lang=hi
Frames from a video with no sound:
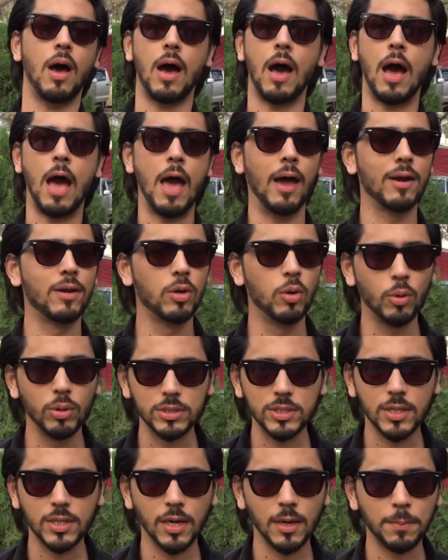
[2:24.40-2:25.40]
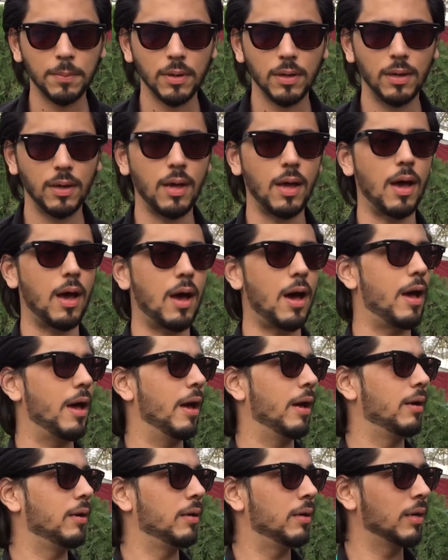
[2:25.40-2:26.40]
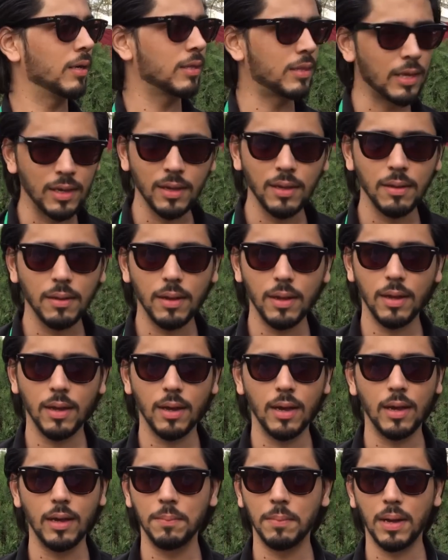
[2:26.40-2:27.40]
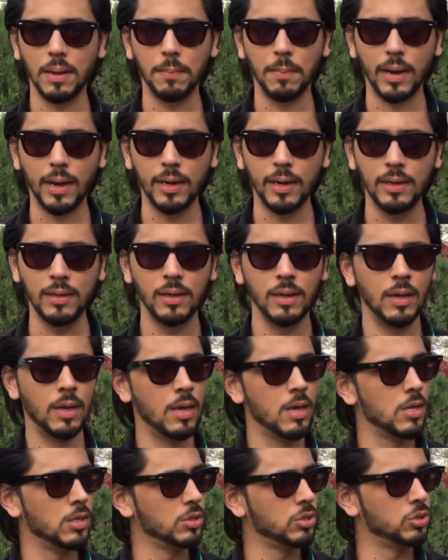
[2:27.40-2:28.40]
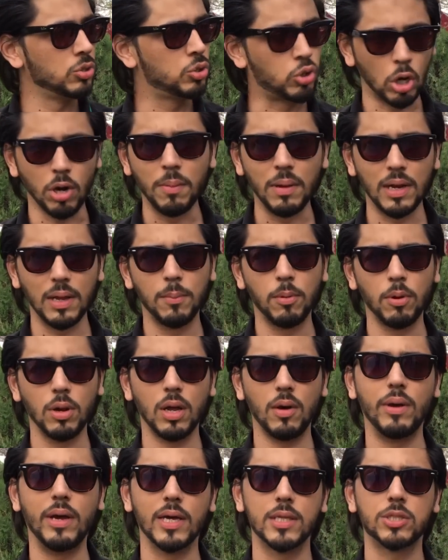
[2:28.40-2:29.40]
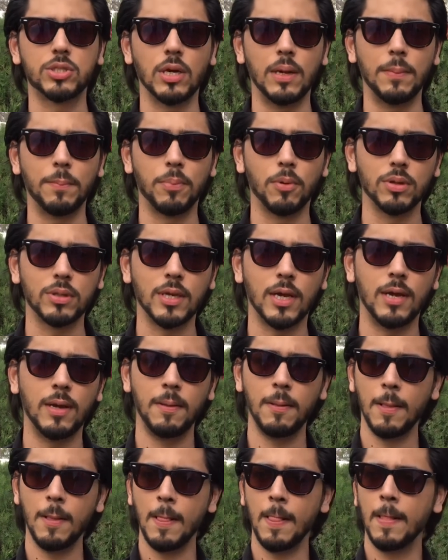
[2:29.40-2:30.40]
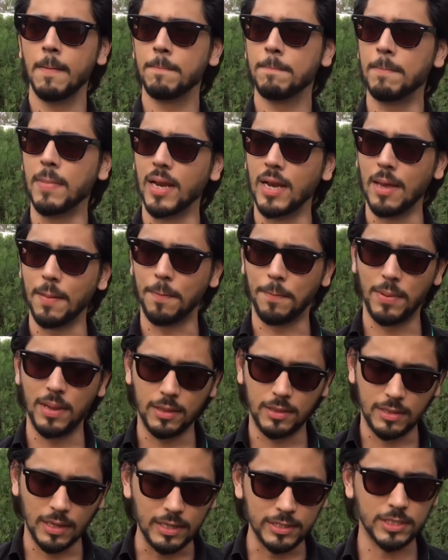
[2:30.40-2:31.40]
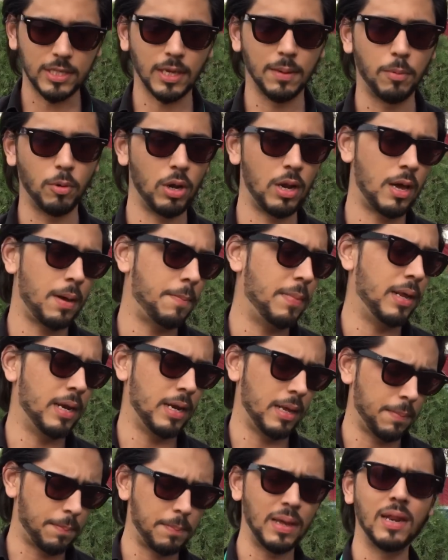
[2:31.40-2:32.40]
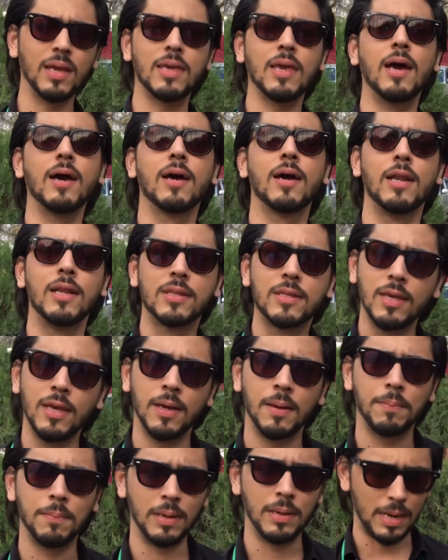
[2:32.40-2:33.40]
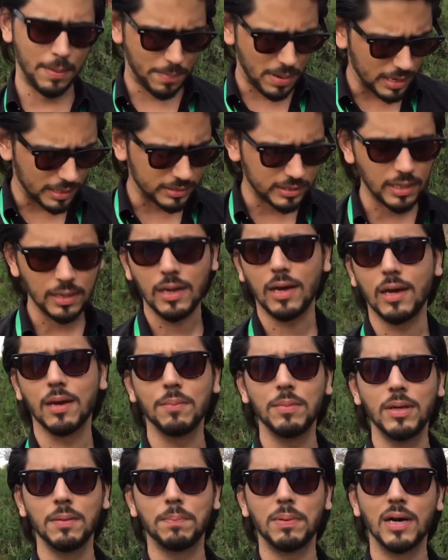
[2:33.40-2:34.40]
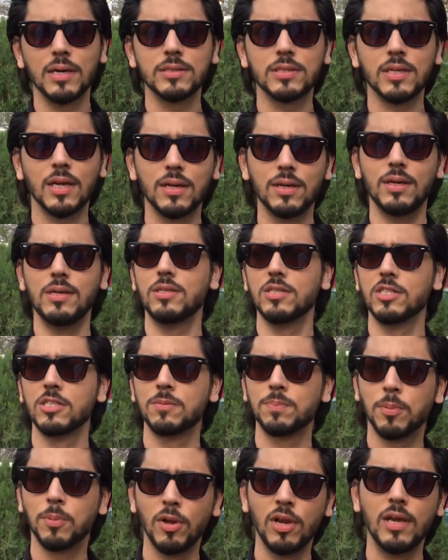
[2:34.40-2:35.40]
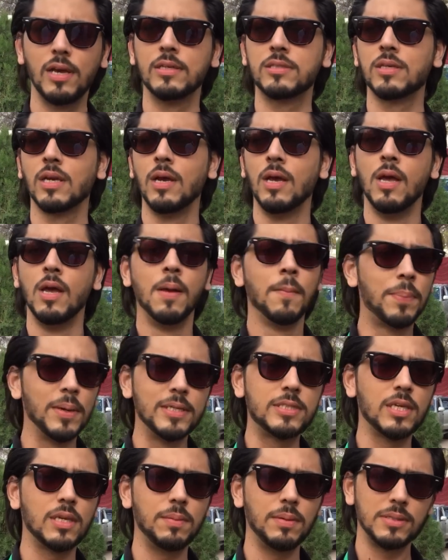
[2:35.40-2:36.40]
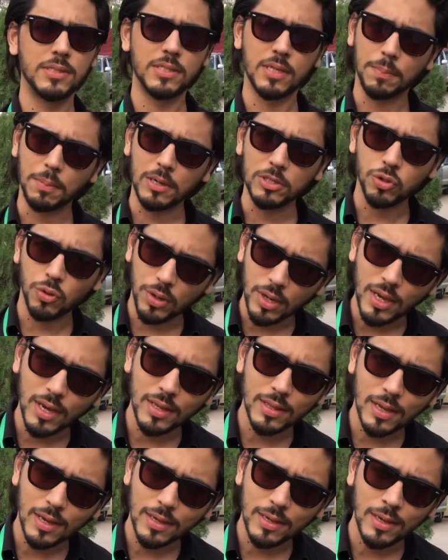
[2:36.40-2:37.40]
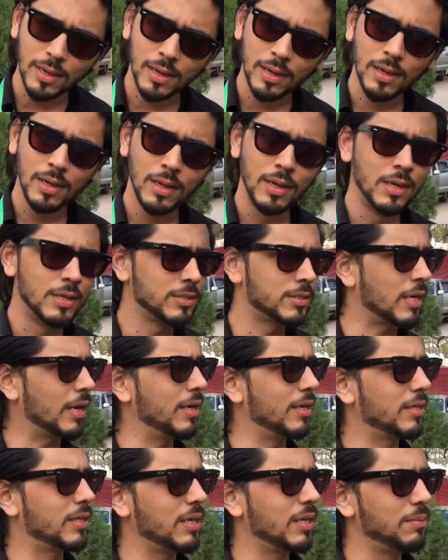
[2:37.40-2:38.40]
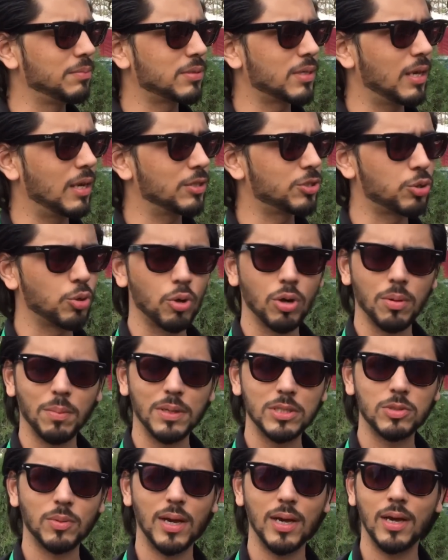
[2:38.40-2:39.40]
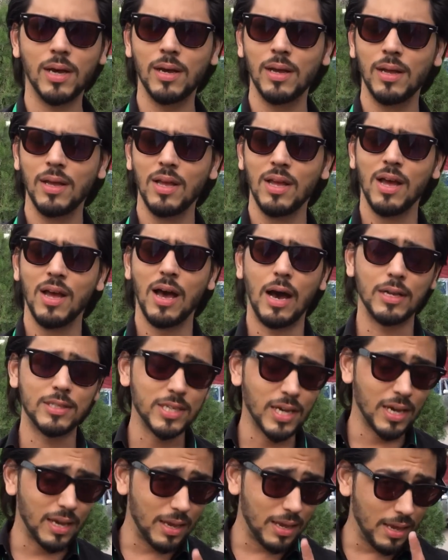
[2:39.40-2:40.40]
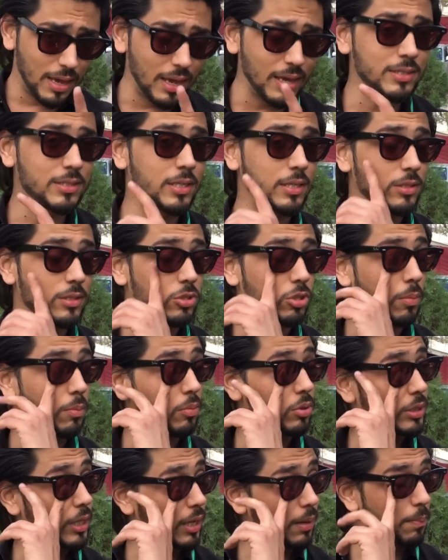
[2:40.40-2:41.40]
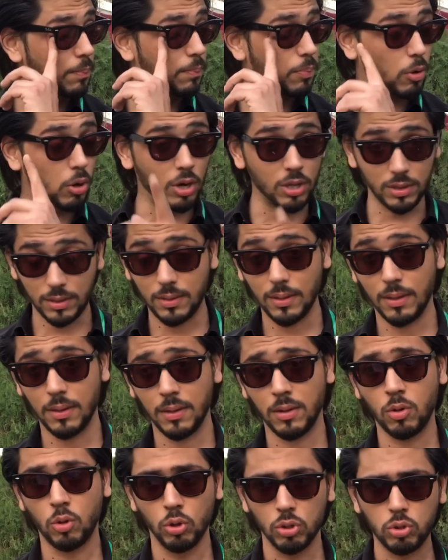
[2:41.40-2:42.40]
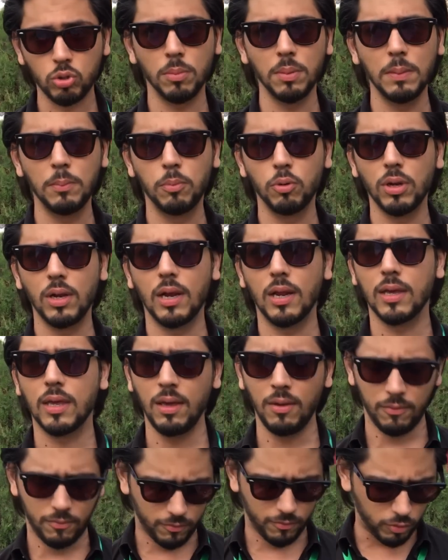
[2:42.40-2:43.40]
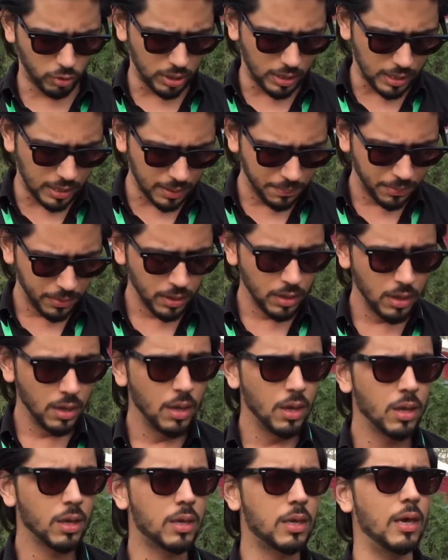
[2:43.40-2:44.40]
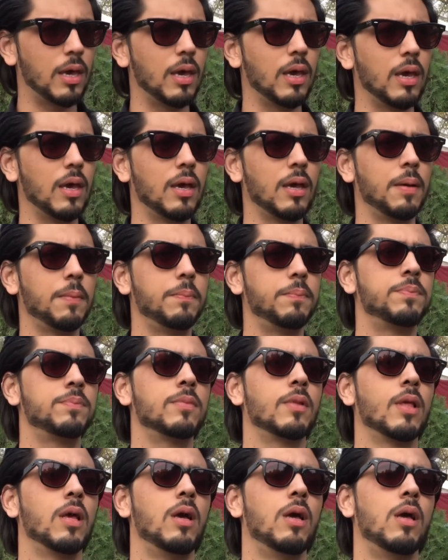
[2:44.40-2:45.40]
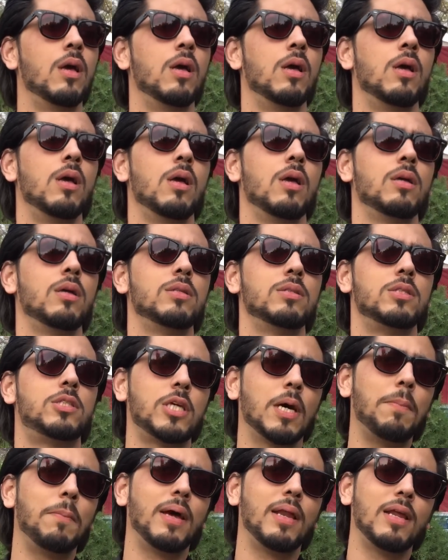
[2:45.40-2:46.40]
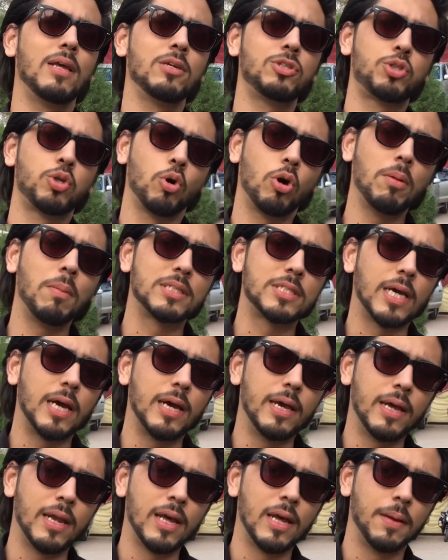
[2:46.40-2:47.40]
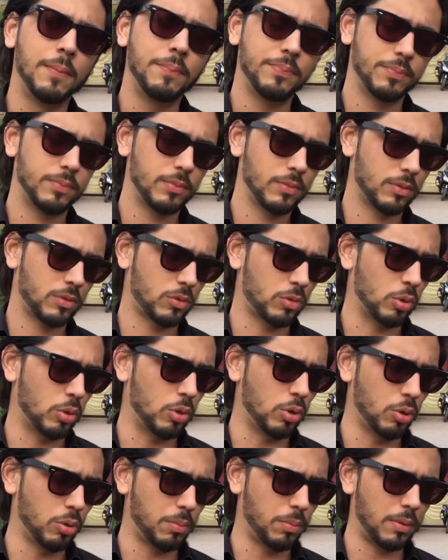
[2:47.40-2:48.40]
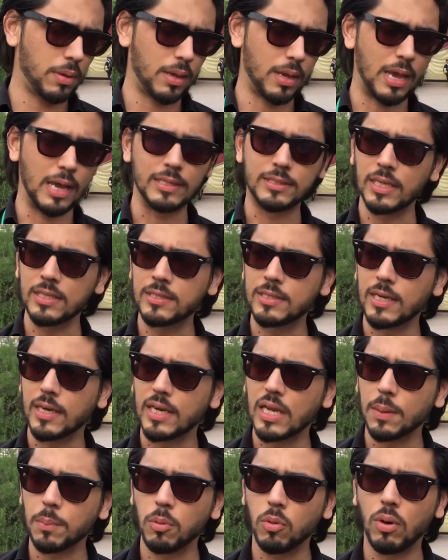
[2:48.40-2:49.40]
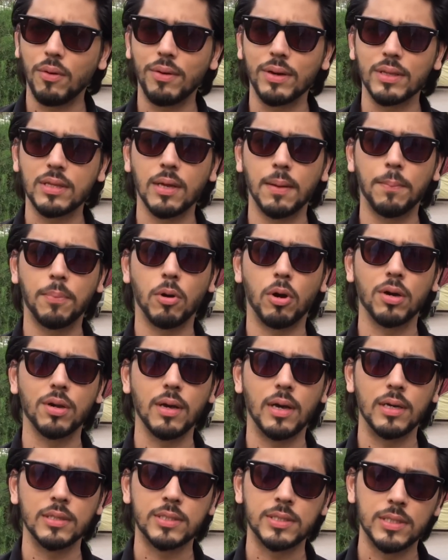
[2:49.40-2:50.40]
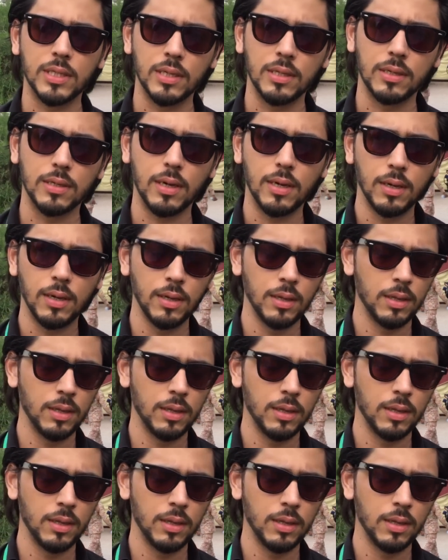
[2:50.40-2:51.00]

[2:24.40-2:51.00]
आई हैड नो स्क्रिप्ट आई हैड नथिंग इन माई माइंड जो मैंने बोला वो एक्सटेम्पो था मैंने अपने दिल से बोला मैंने मैंने क्या गलत किया मैंने पाकिस्तान आर्मी पाकिस्तान रेंजर्स पुलिस पीसीबी सबका शुक्रिया अदा किया सारी टीम्स के लिए शोर मचवाया अच्छा एक चीज़ जो मुझे बहुत खुद को भी बुरी लगी वो ये कि जब मैंने शोर मचाया ना तो ऐसा सेटअप हुआ हुआ था ब्रॉडकास्टिंग का